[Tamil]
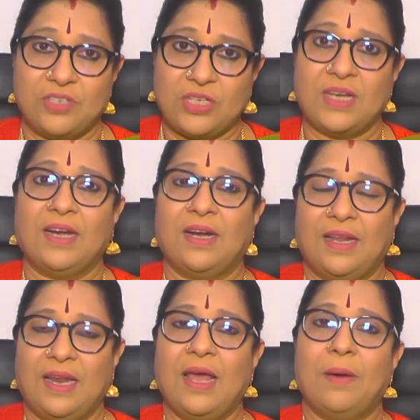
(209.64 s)

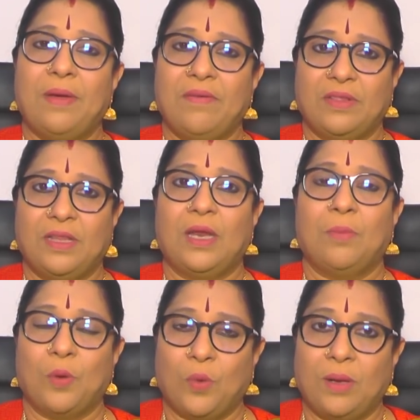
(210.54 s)
விஷயங்கள் எல்லாமே வந்து
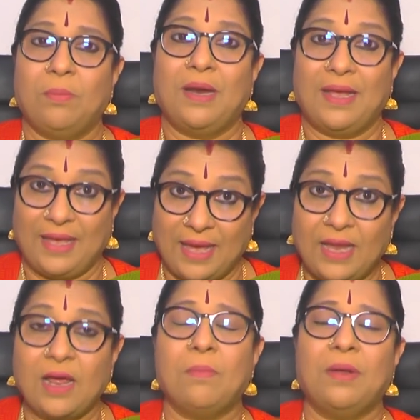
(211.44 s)
நம்ம உடம்பில்
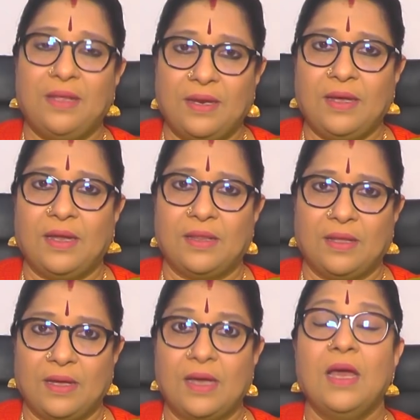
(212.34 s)
ஏறாமல்
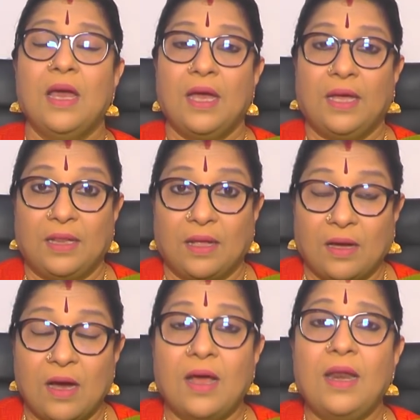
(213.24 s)
இருக்கிறதுக்கு இந்த
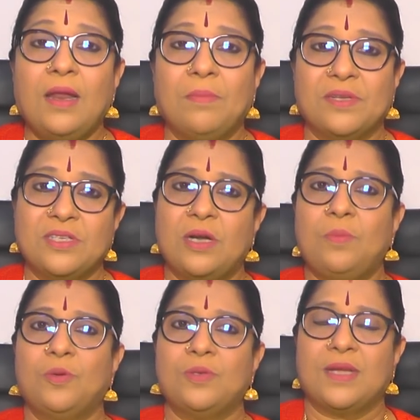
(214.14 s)
காலில்
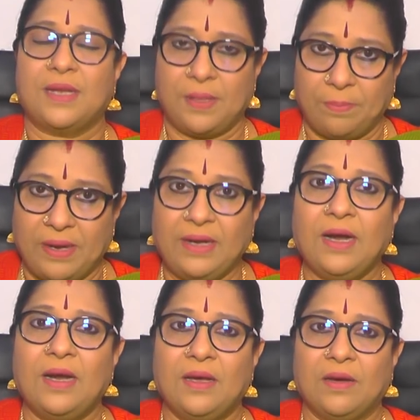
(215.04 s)
மஞ்சள் பூசறது
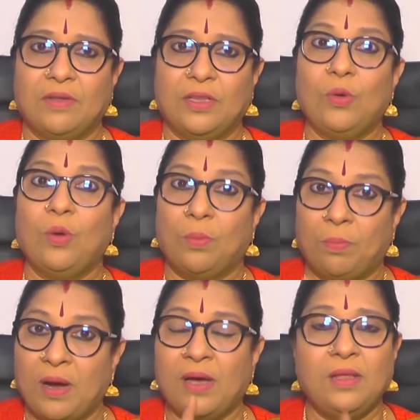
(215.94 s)
பெண்களுக்கு வந்து ஒரு
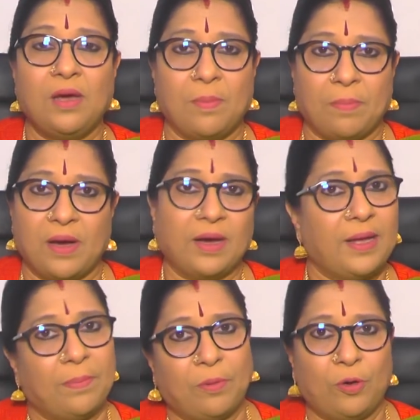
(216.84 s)

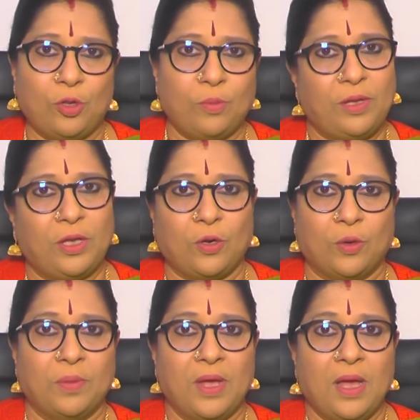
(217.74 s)
பாதுகாப்பாக எப்பொழுதுமே
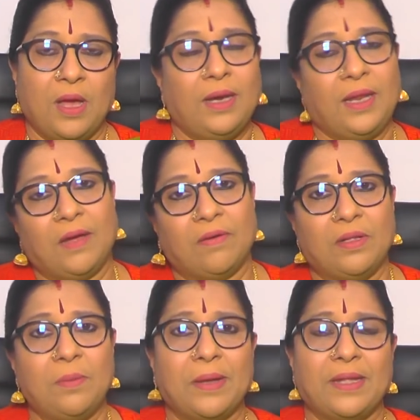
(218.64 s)
இருக்கும் நீங்கள்
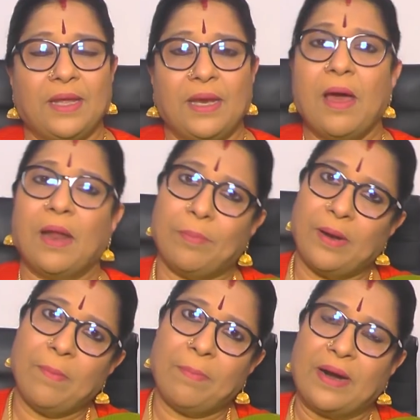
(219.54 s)
வந்து பார்த்தீங்கன்னா
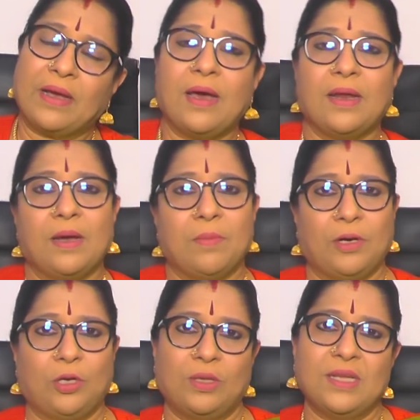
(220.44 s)
அப்போல்லாம் பணக்காரங்க
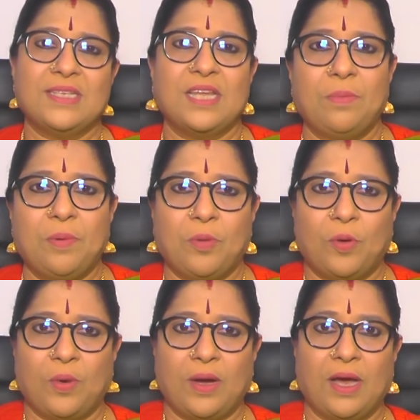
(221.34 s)
மட்டும்தான் செருப்பு
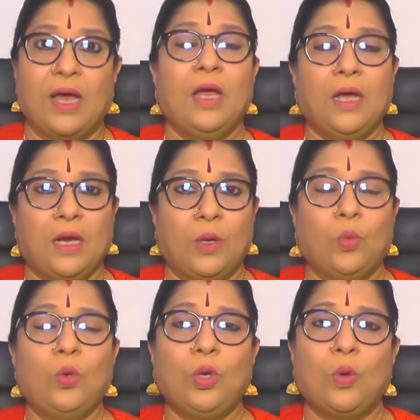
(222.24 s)
போடுவாங்க
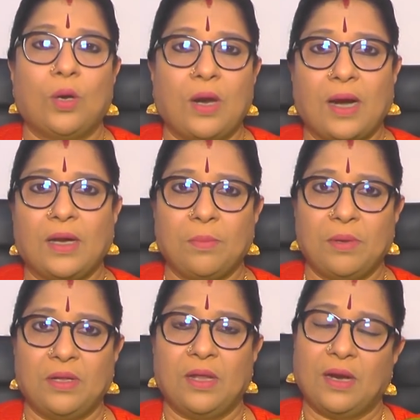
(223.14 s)
இல்லை ஊருக்கு ஒரு
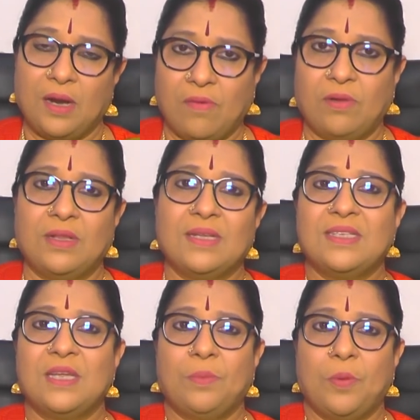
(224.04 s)
நாட்டாமல் இருந்தாருன்னா அவர்
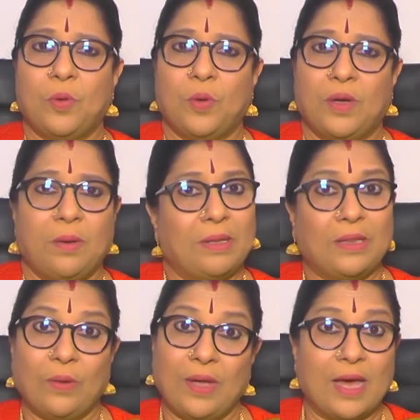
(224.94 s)
தான் செருப்பு போடுவார்
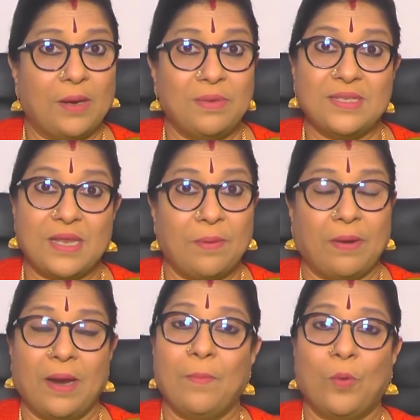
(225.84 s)
மற்றவங்க யாருமே
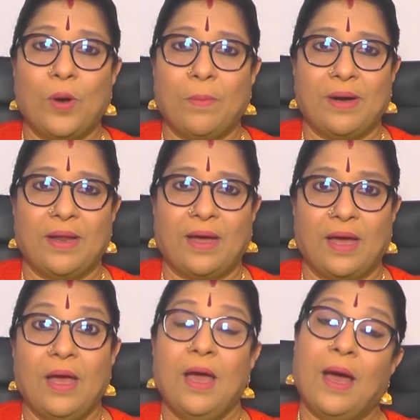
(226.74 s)
செருப்பெல்லாம் போட
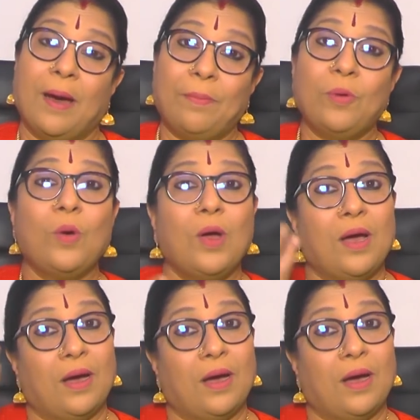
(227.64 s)
மாட்டாங்க அப்போது